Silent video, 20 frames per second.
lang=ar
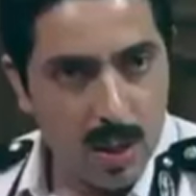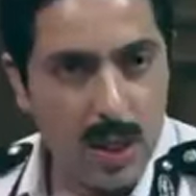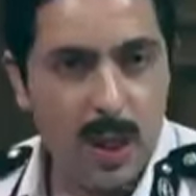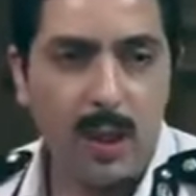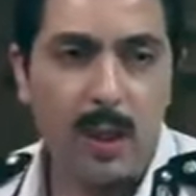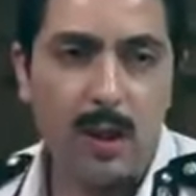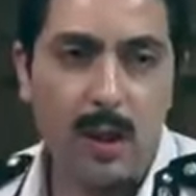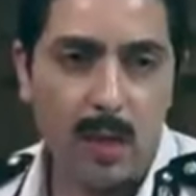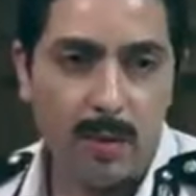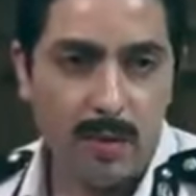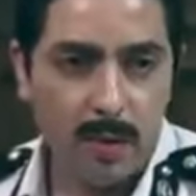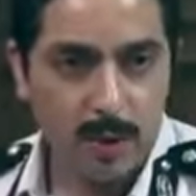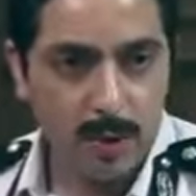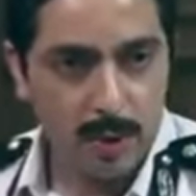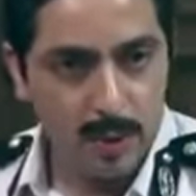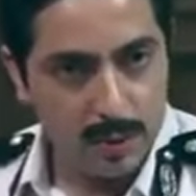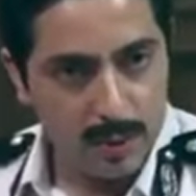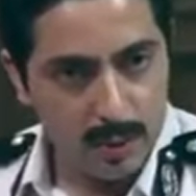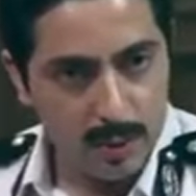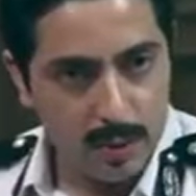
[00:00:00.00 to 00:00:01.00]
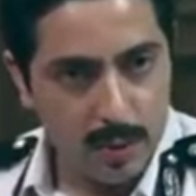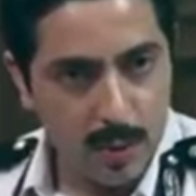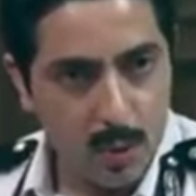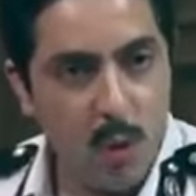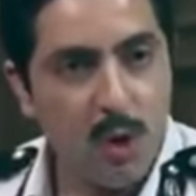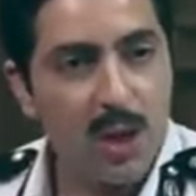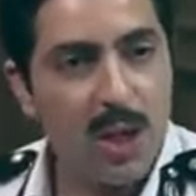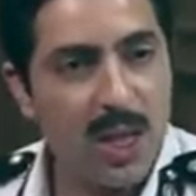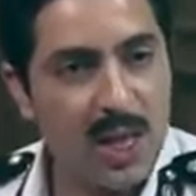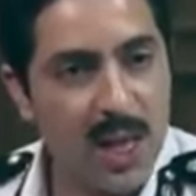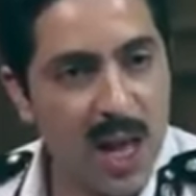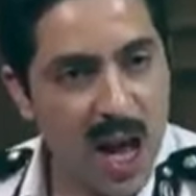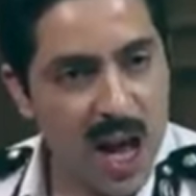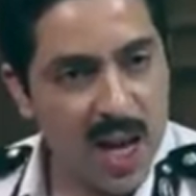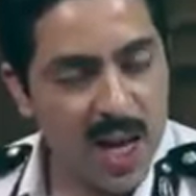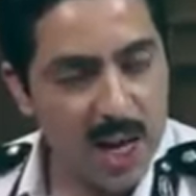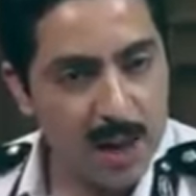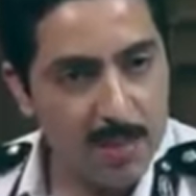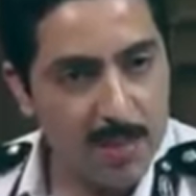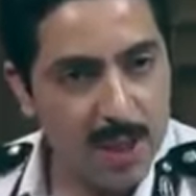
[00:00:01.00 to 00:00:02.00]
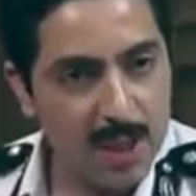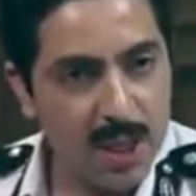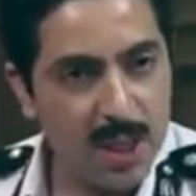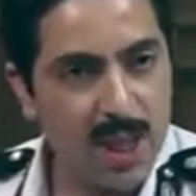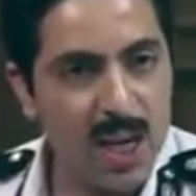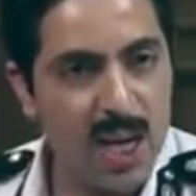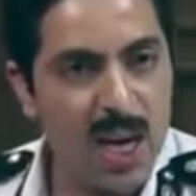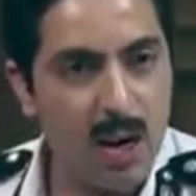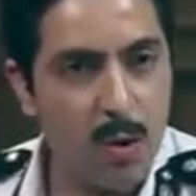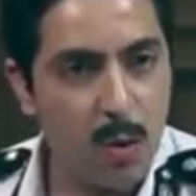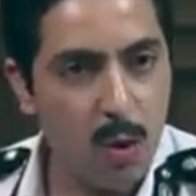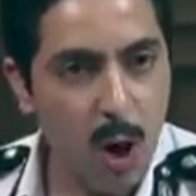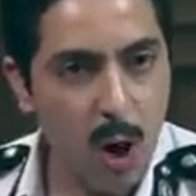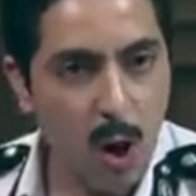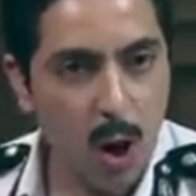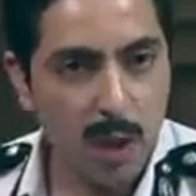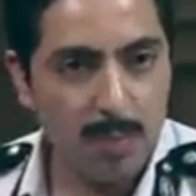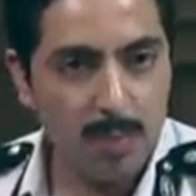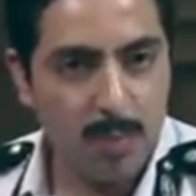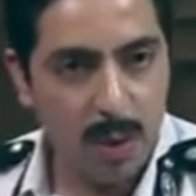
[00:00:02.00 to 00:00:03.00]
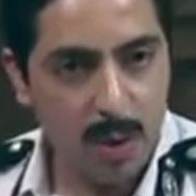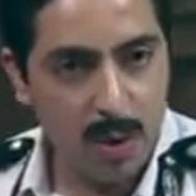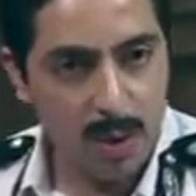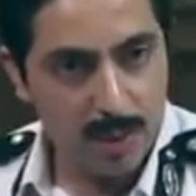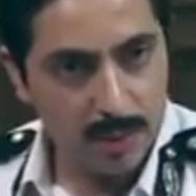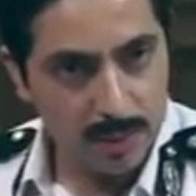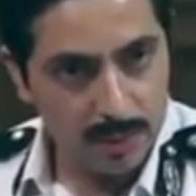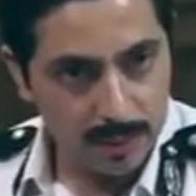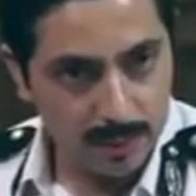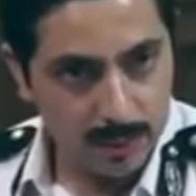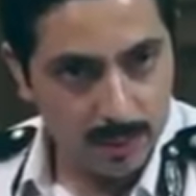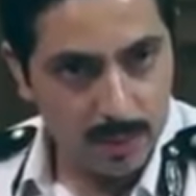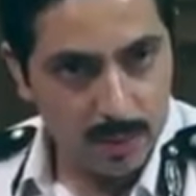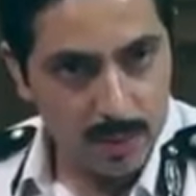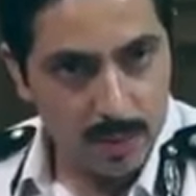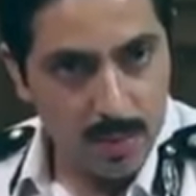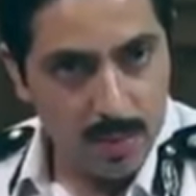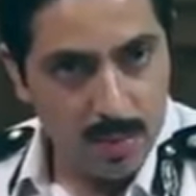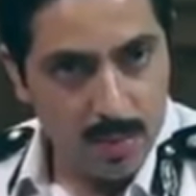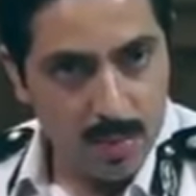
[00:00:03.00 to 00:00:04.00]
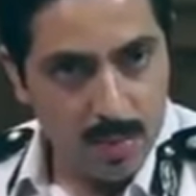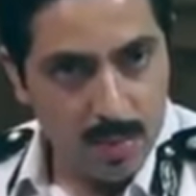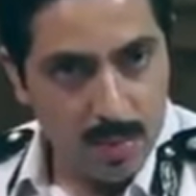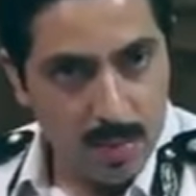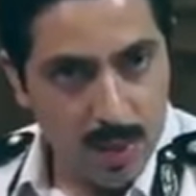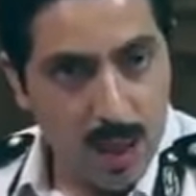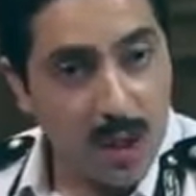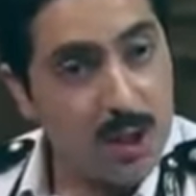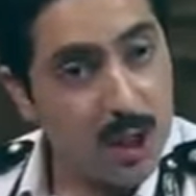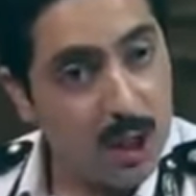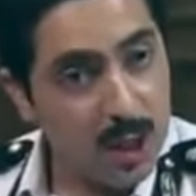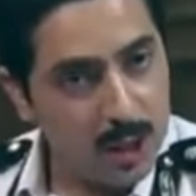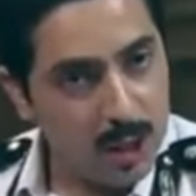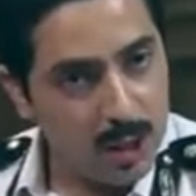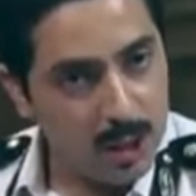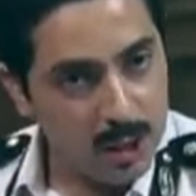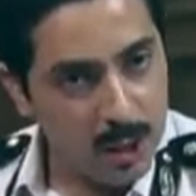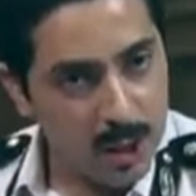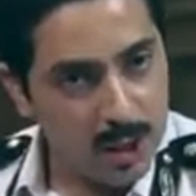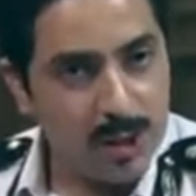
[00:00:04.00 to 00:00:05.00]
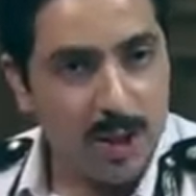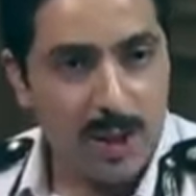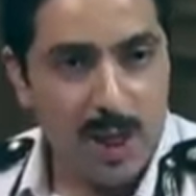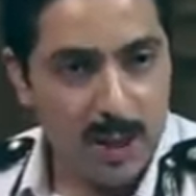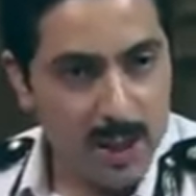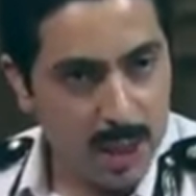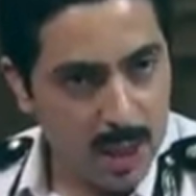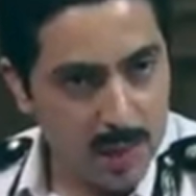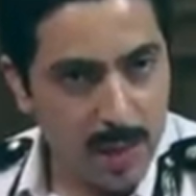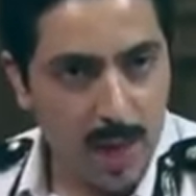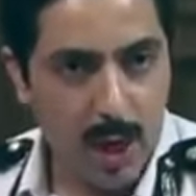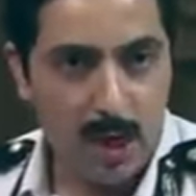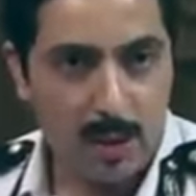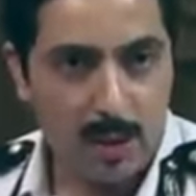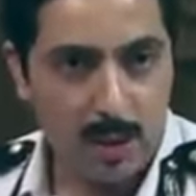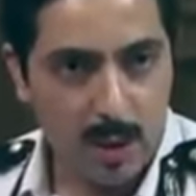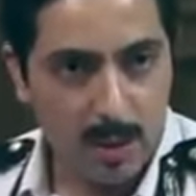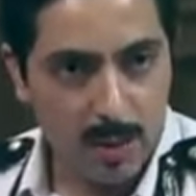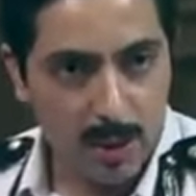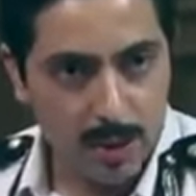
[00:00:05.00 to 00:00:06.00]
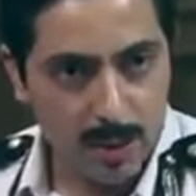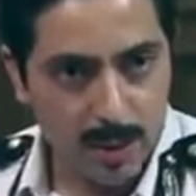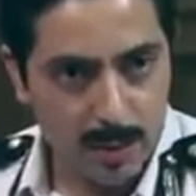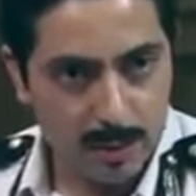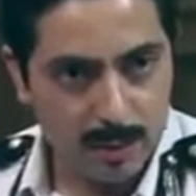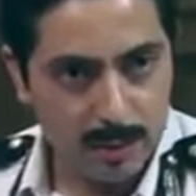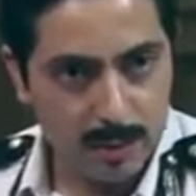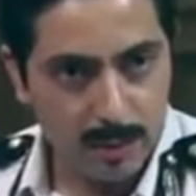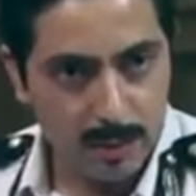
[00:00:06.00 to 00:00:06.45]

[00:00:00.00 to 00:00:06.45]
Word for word: لكن انا رفضت واديت لها الكلمتين اللي يوجعوا عظمها عشان كده قررت انها تقلب عليا الترابيزه